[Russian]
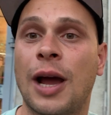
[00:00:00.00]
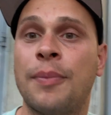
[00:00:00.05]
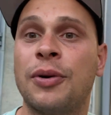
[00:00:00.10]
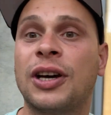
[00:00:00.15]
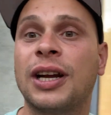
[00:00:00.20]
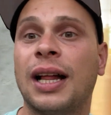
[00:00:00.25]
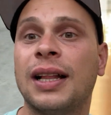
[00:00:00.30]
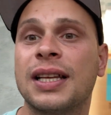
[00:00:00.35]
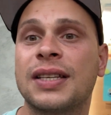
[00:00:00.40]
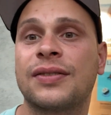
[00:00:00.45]

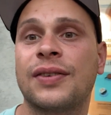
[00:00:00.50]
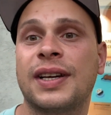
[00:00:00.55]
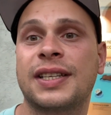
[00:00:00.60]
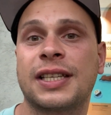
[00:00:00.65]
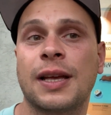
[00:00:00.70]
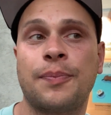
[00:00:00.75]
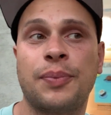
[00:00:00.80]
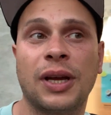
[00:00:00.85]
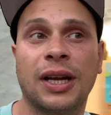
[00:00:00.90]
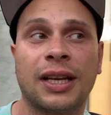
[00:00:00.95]
обыграла своих
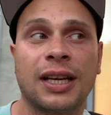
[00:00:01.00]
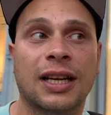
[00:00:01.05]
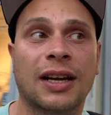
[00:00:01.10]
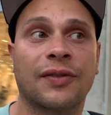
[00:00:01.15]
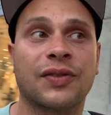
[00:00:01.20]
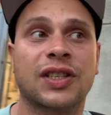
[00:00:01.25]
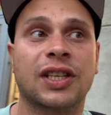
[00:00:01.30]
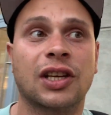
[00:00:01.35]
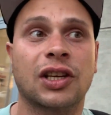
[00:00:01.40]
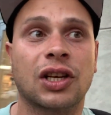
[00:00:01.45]

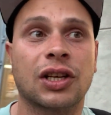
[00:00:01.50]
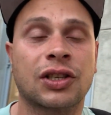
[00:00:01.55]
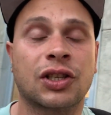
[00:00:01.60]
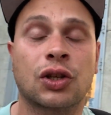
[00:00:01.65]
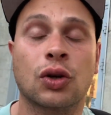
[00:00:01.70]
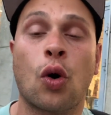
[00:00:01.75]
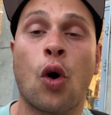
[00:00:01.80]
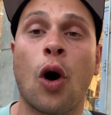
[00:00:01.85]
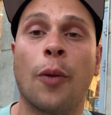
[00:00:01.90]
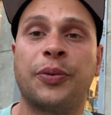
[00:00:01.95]
соперников с,
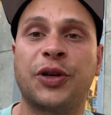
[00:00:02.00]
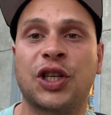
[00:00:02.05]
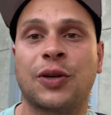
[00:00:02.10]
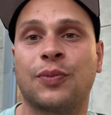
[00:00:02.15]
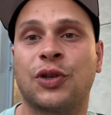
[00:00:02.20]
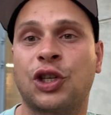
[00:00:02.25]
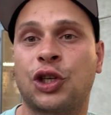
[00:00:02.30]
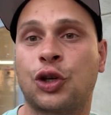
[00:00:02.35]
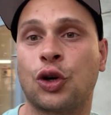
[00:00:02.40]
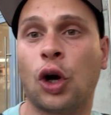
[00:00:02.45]
с
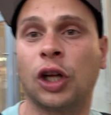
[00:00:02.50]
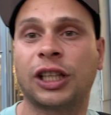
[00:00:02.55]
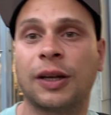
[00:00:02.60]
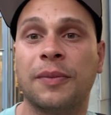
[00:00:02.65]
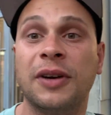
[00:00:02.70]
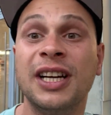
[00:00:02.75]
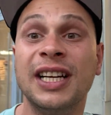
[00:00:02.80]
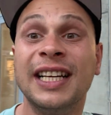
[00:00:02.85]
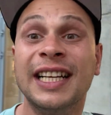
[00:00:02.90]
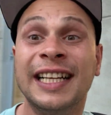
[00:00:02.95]
общим
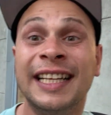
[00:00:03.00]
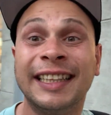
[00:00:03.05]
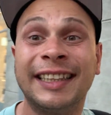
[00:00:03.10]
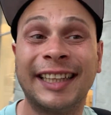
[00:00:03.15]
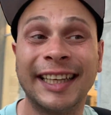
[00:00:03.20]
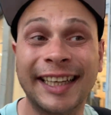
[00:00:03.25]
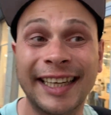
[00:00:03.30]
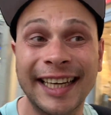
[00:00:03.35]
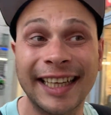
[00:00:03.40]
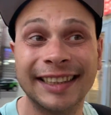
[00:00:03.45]
счетом
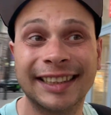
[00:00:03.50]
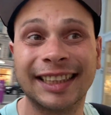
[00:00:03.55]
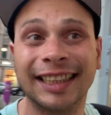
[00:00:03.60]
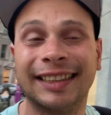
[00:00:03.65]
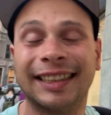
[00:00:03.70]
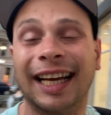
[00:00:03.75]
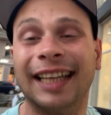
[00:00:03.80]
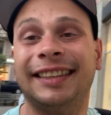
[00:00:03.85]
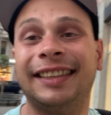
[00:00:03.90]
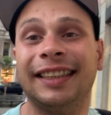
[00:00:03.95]

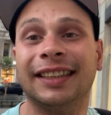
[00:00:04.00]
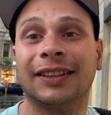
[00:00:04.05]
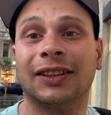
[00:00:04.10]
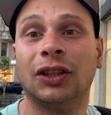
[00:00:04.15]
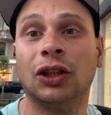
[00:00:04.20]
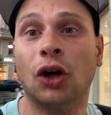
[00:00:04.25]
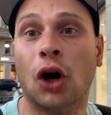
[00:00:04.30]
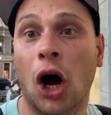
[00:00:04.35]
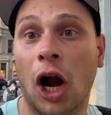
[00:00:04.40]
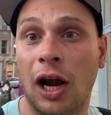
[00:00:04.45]

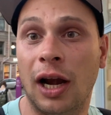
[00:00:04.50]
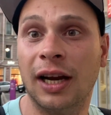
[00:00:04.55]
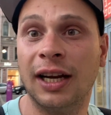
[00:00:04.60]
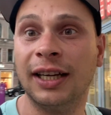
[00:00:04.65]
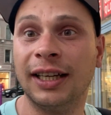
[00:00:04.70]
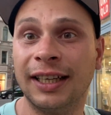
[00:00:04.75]
31-0.